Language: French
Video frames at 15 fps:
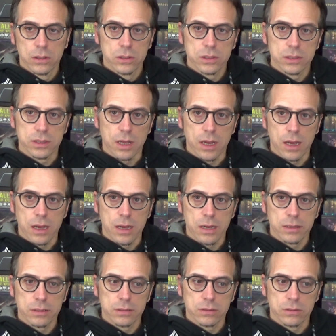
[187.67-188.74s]

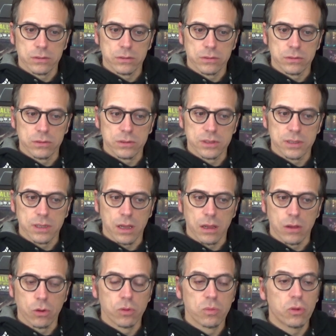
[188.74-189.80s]
Ça, euh,
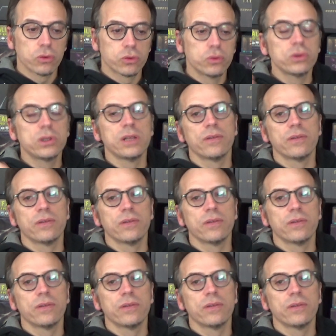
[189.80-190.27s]
ça augmente toutes